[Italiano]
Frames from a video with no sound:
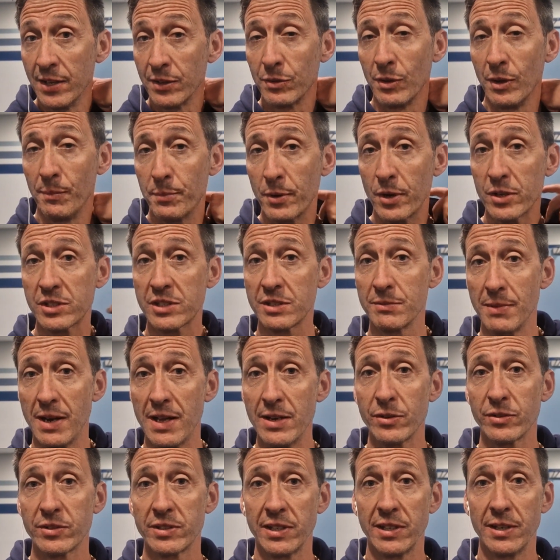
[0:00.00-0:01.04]
il prossimo
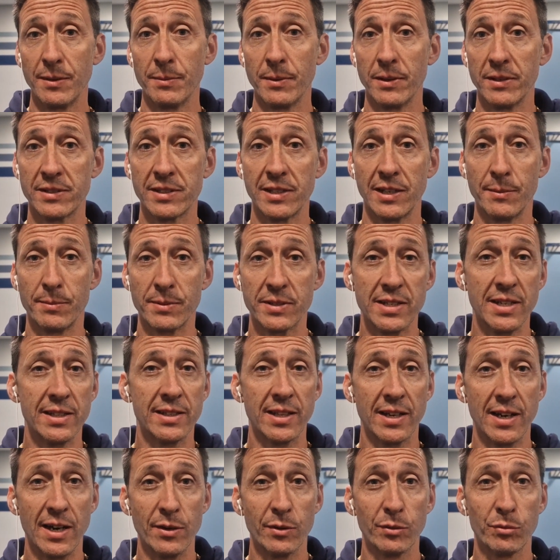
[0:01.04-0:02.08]
anno si, si
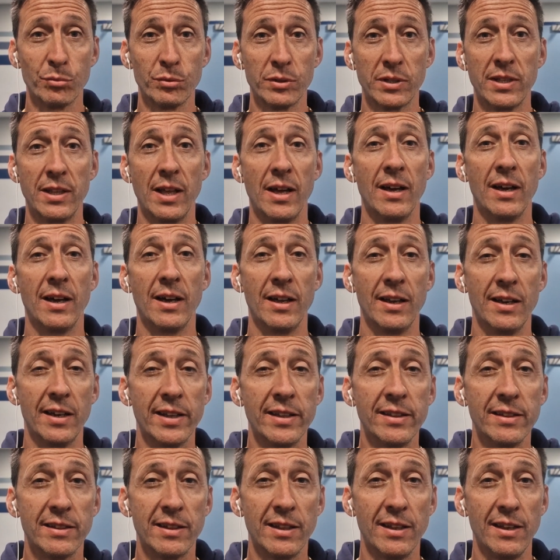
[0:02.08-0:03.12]
ripresenteranno tutti da
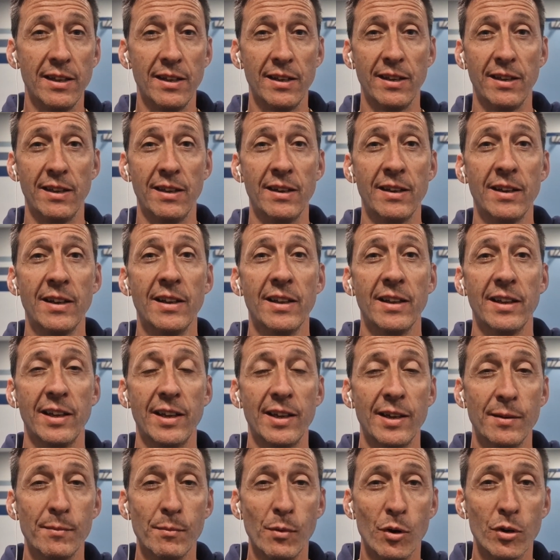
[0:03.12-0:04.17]
Lentini,
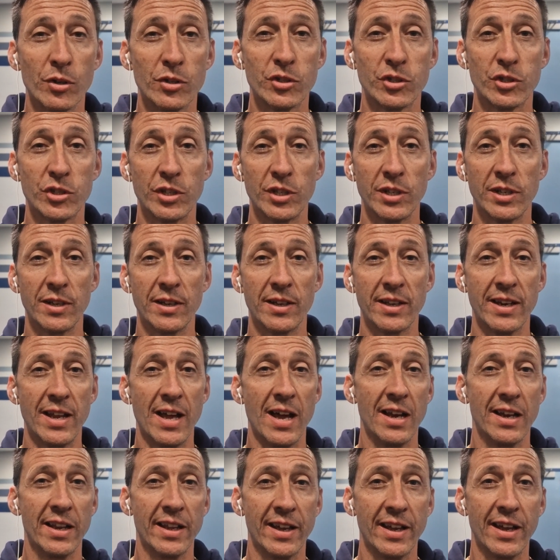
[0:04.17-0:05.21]
Mocci,
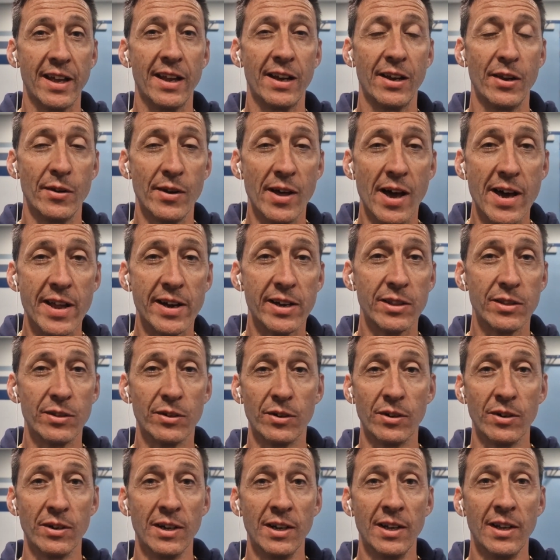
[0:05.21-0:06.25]
Reale
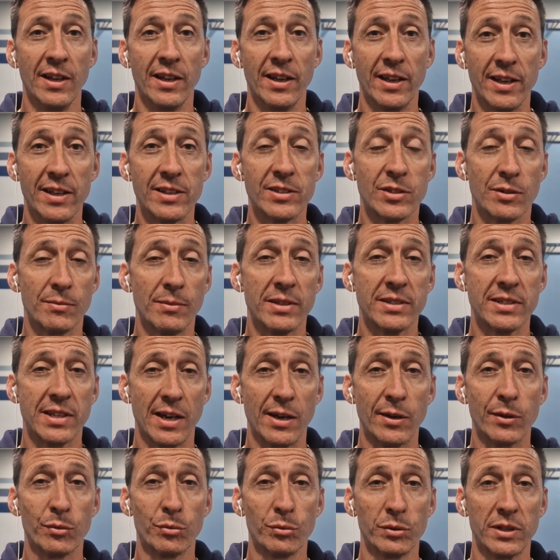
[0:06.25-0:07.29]
Leonardo e insomma
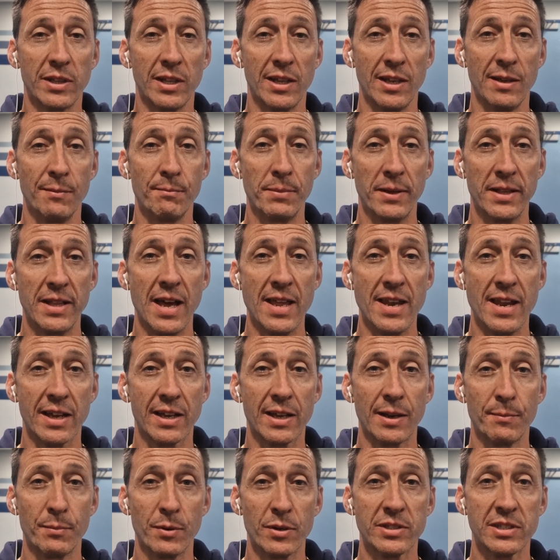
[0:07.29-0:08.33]
saranno tutti in pedana
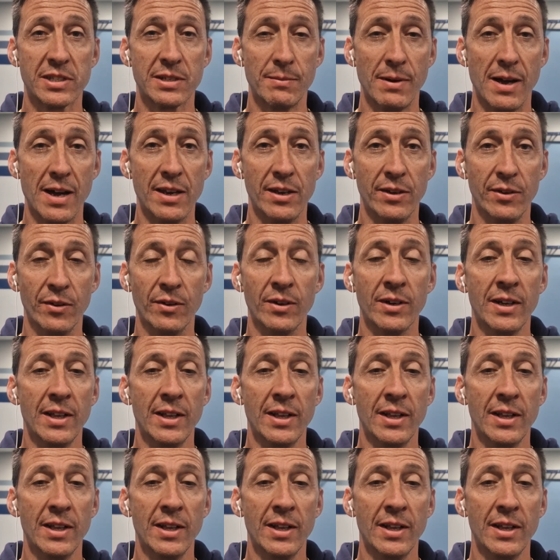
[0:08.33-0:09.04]
anche il prossimo anno